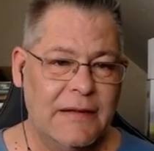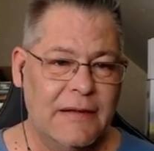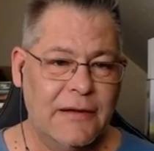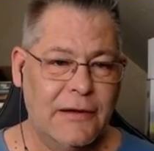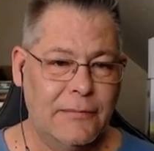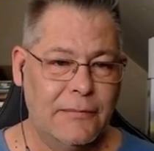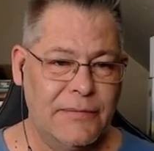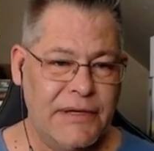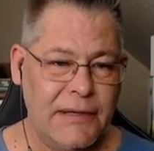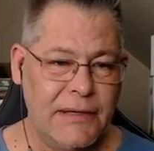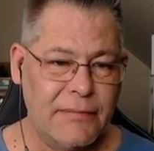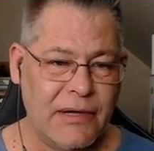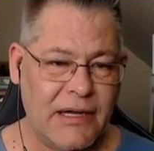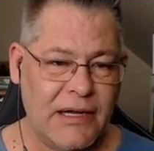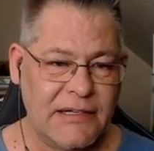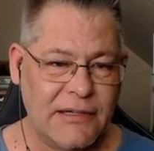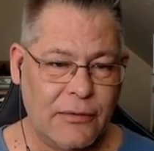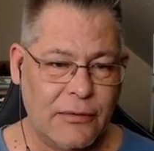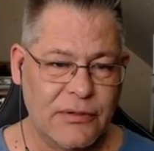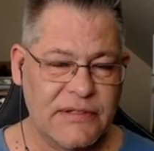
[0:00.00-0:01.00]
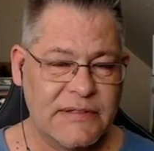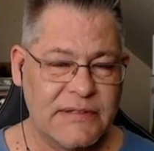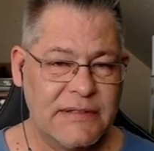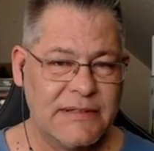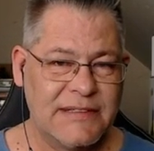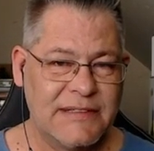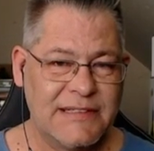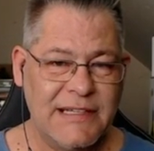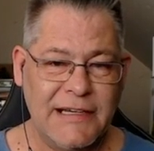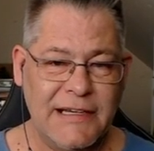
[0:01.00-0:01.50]
Ähm, hier im Rathaus
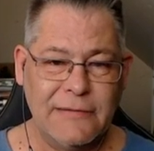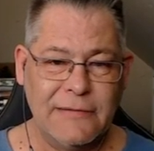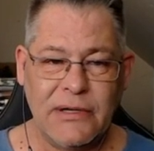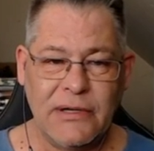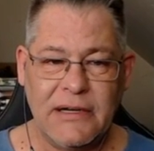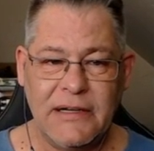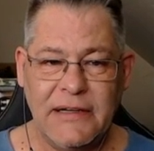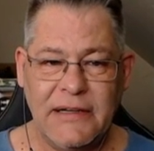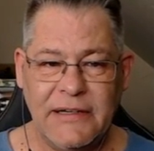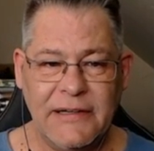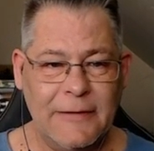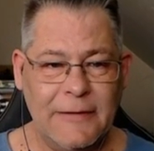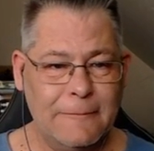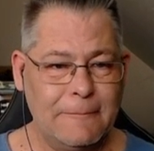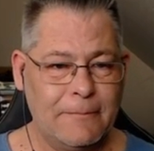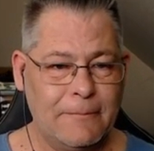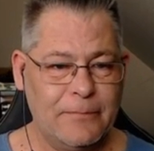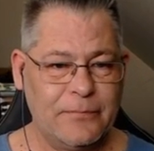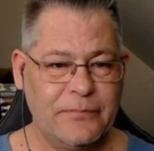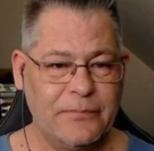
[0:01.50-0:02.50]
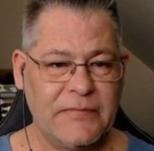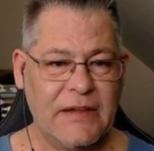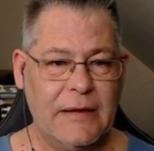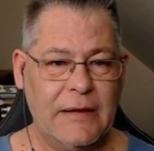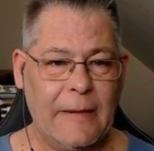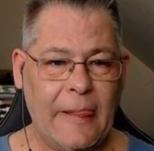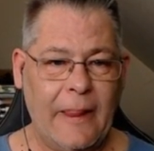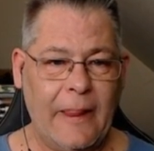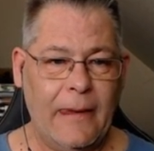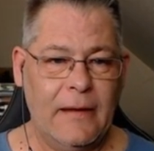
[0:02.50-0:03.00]
10 Bereich.
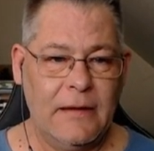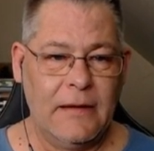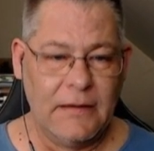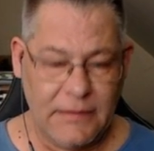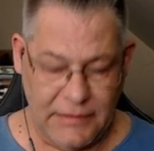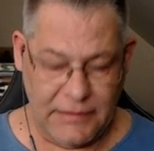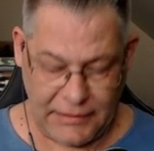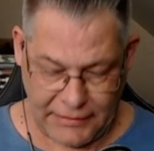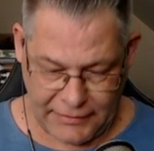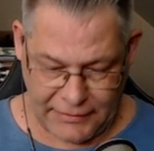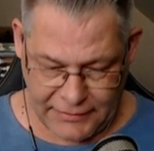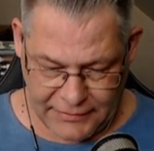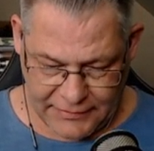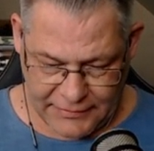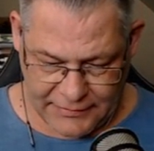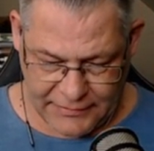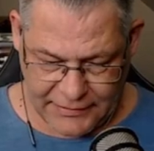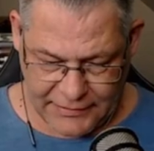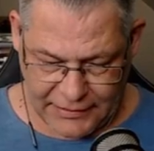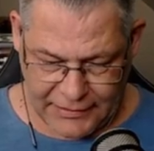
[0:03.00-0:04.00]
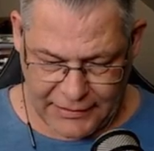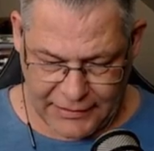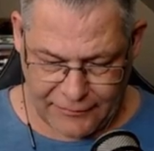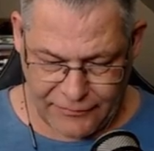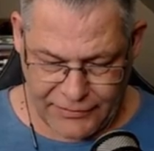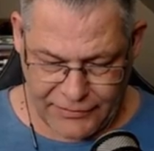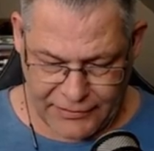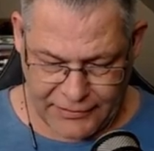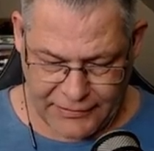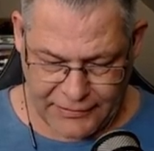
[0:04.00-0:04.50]
Denn da haben
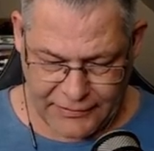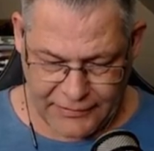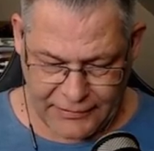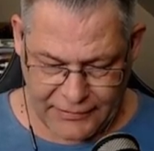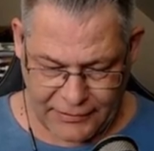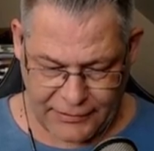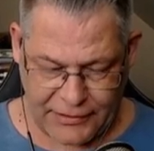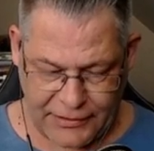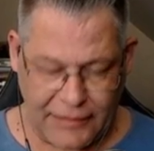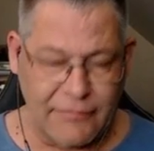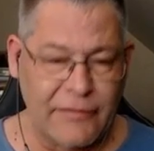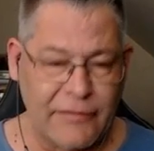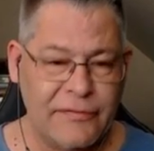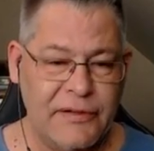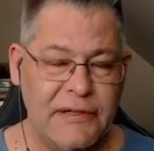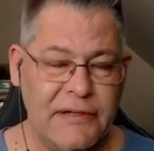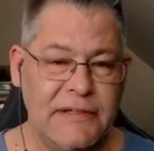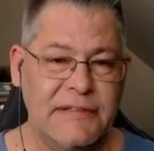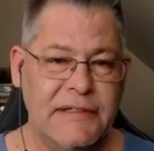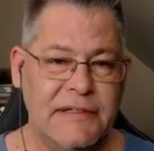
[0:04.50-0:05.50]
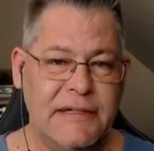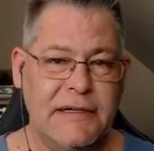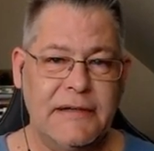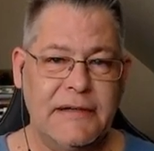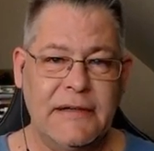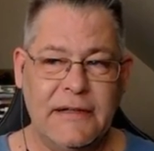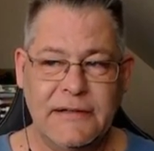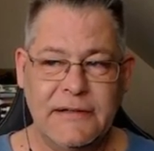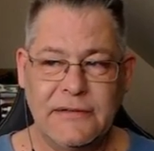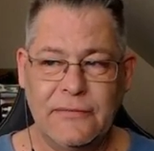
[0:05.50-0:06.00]
wir, ja, da haben wir viel
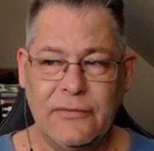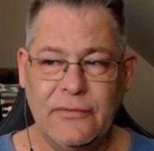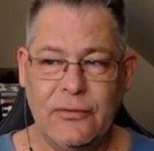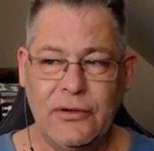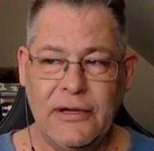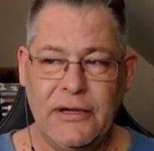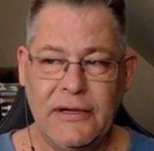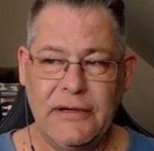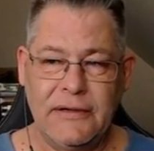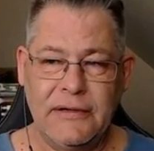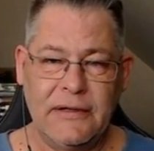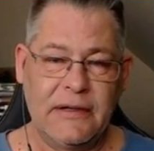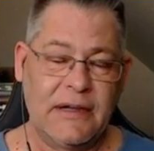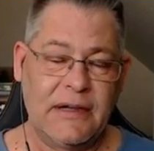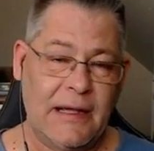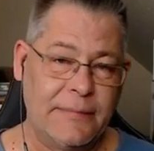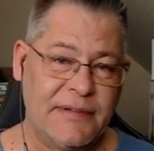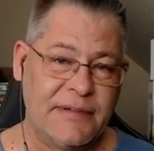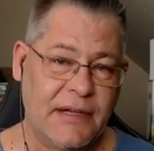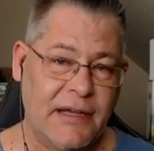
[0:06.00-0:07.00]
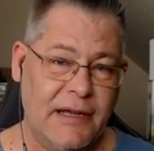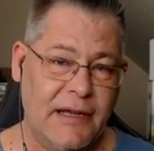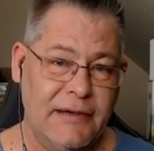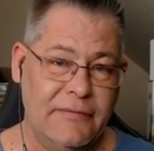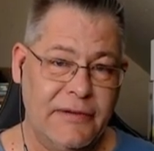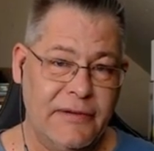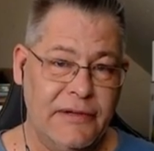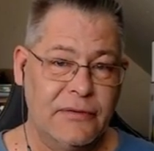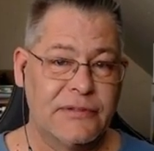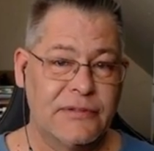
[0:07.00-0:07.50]
gesehen. Also Wochenende gab es ja
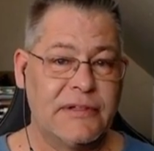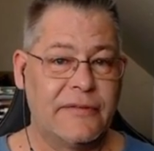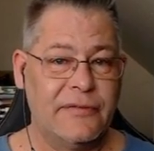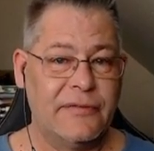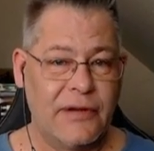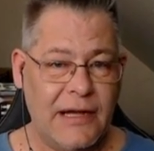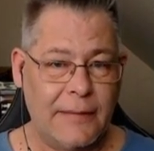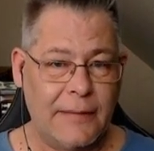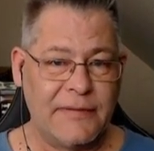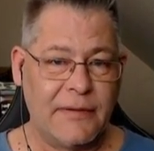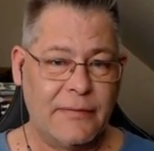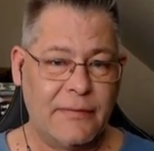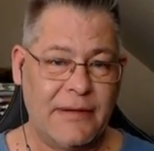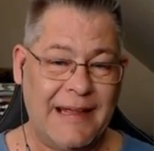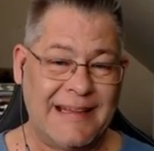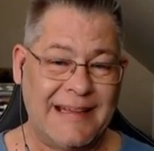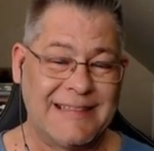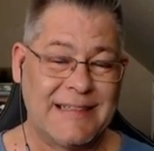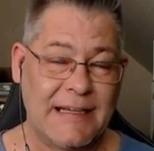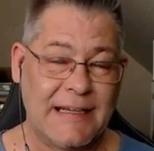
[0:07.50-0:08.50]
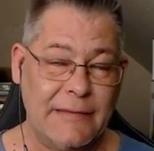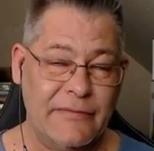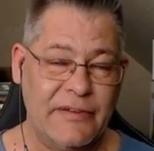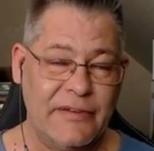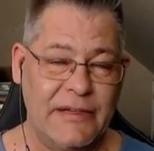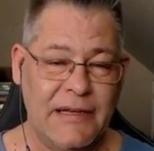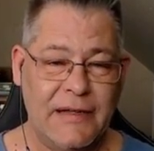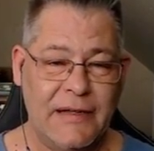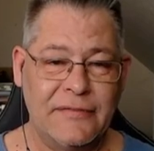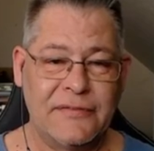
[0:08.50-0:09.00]
keine Videos, dafür gab es aber extrem
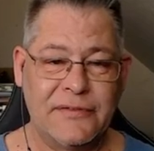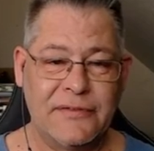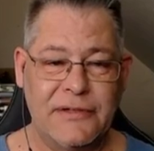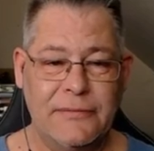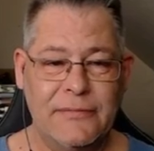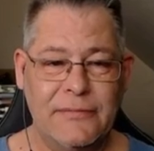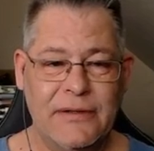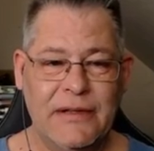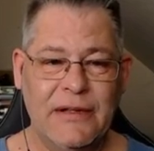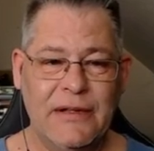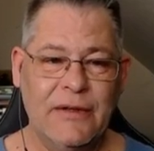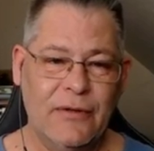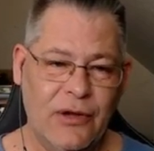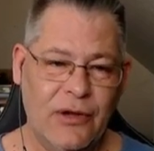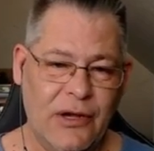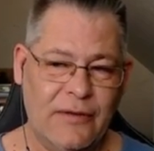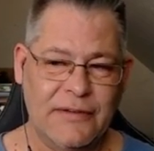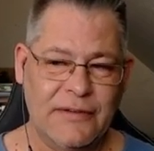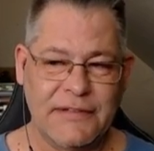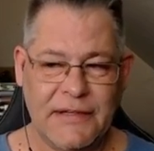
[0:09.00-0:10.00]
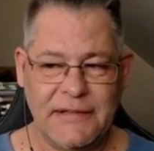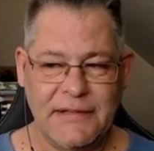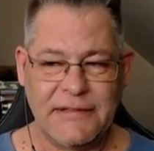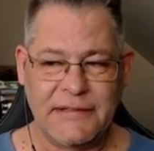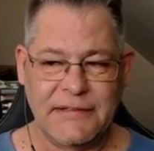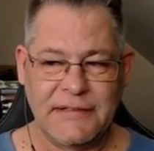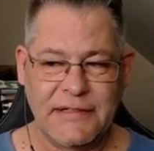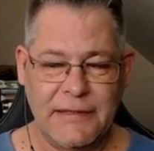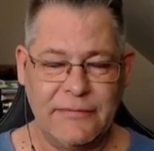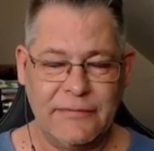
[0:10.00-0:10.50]
viel Livestream. Ja, was heißt
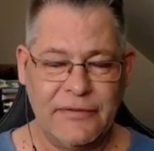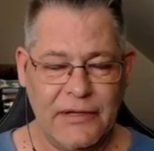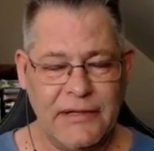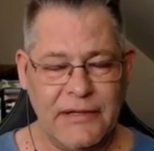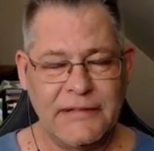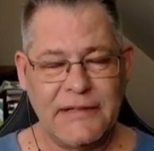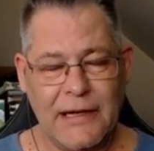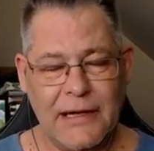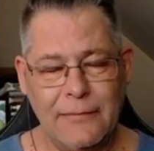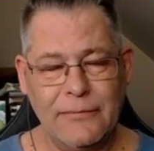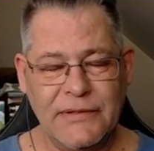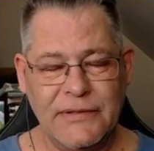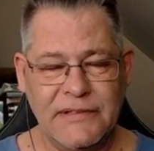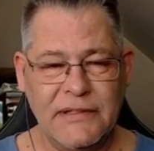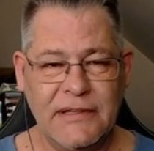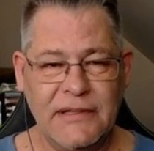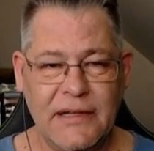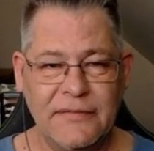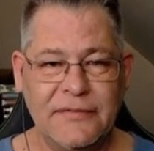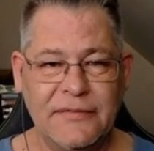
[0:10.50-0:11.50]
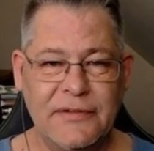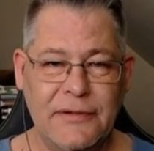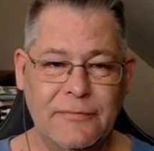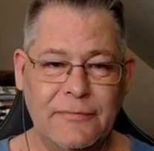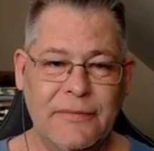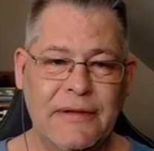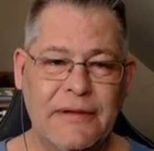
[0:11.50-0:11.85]
extrem viel? Es gab ein bisschen Livestream.